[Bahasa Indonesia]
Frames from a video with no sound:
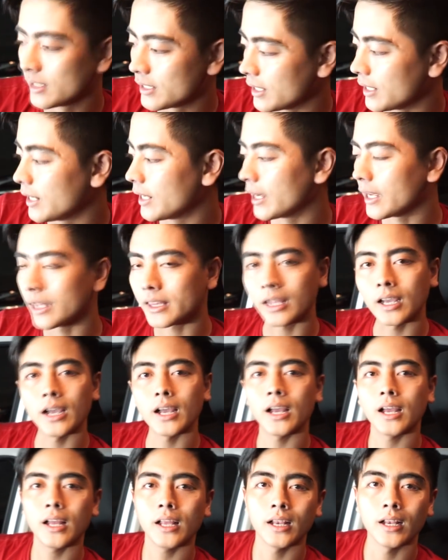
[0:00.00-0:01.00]
di sini
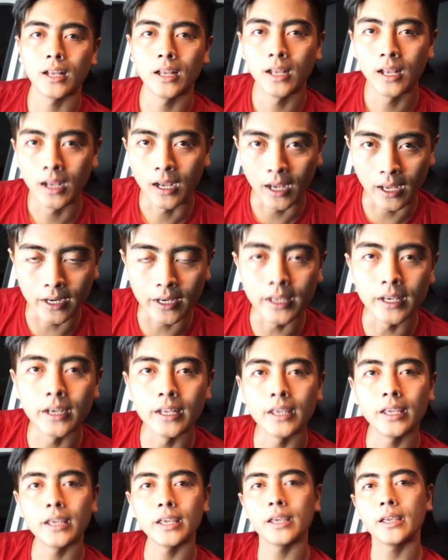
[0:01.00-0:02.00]
kita hari
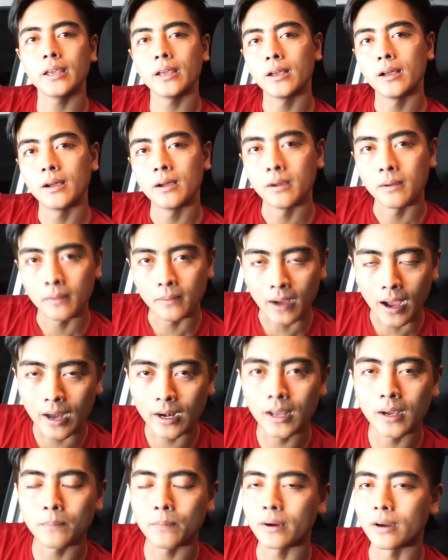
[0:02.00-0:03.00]
ini
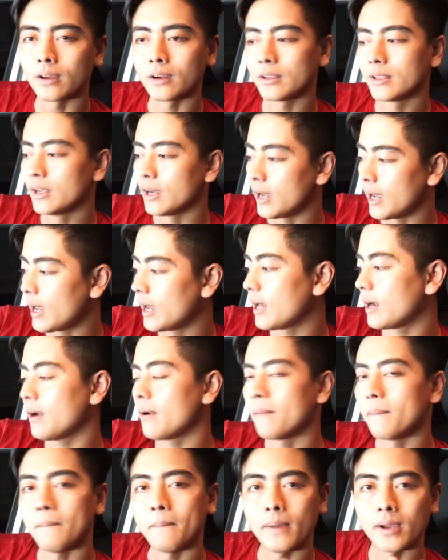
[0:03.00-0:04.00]
ada pengerjaan
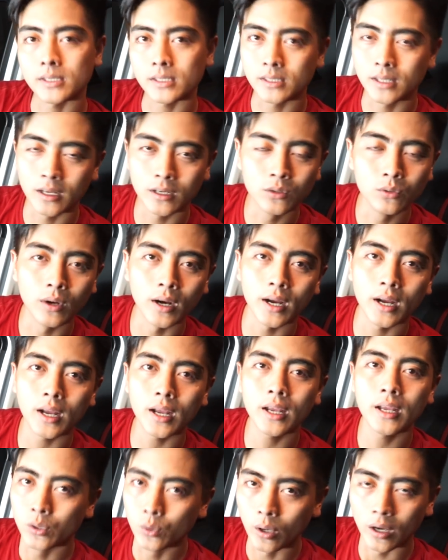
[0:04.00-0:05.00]
Mazda
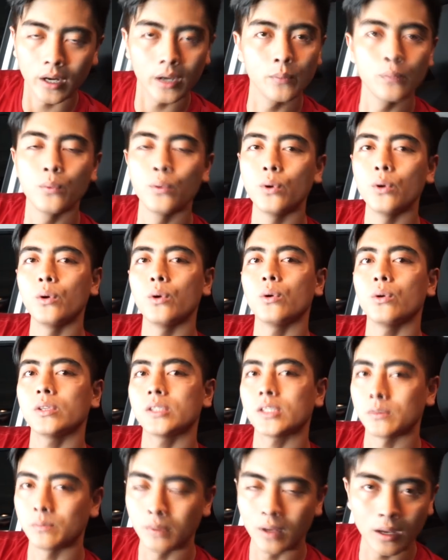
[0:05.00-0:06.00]
2 2019
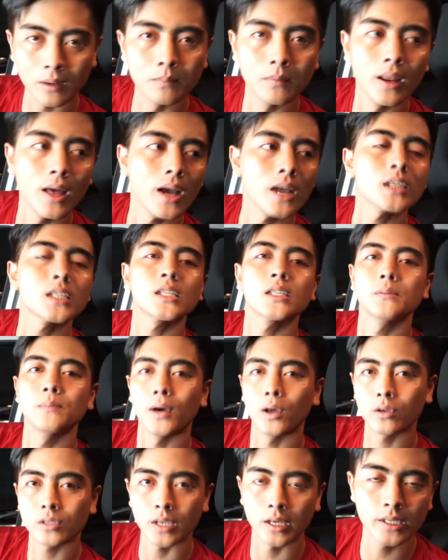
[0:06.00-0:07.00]

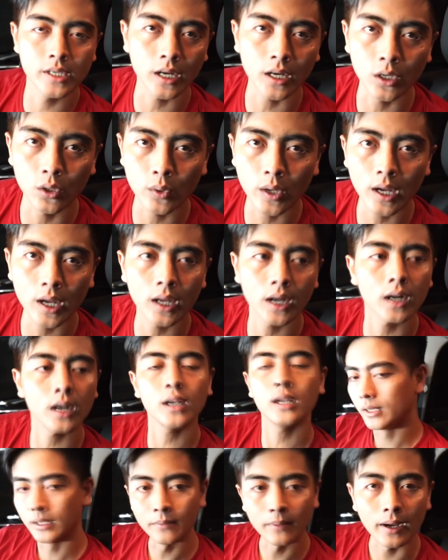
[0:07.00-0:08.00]
baru saja keluar
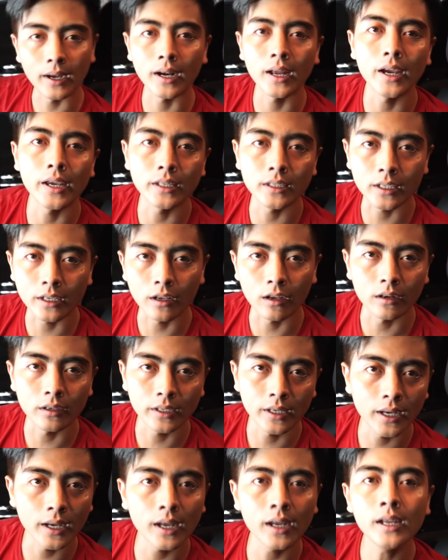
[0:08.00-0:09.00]
di mana
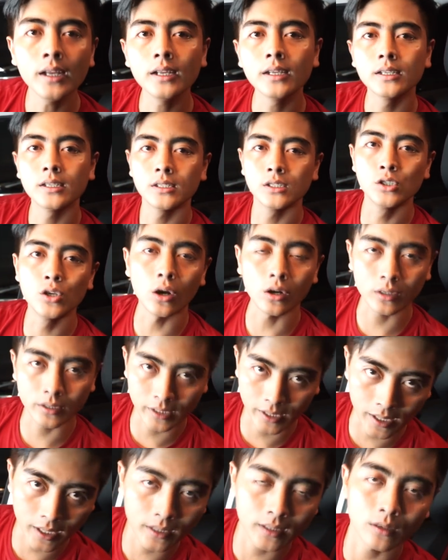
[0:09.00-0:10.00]
interiornya,
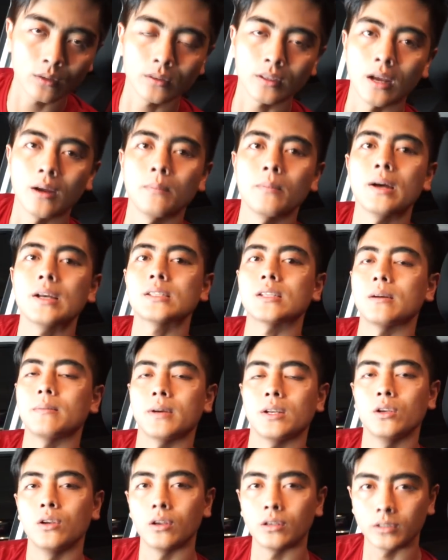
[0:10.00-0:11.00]
joknya terutama
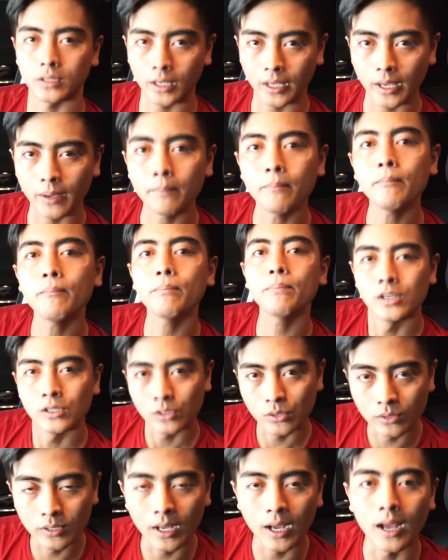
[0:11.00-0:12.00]
sama door trim
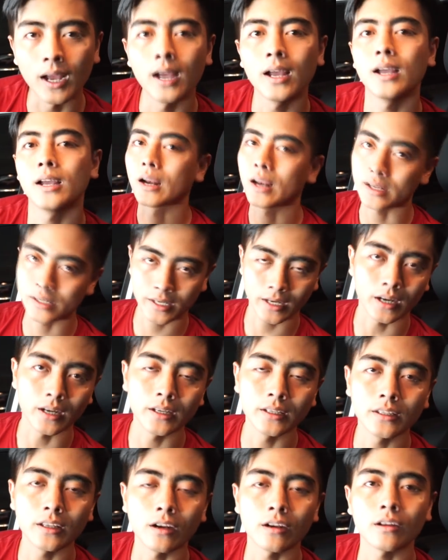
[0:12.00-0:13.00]
sudah Klasikar
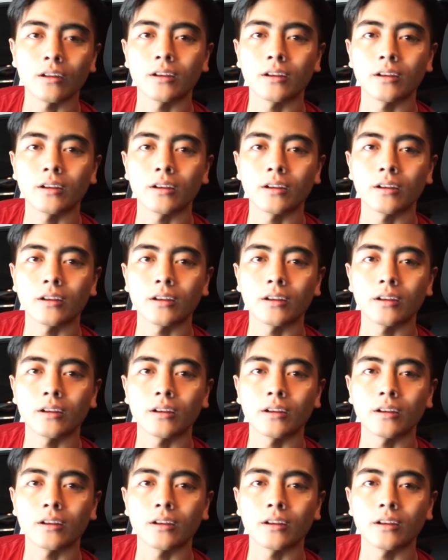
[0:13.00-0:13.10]
Interior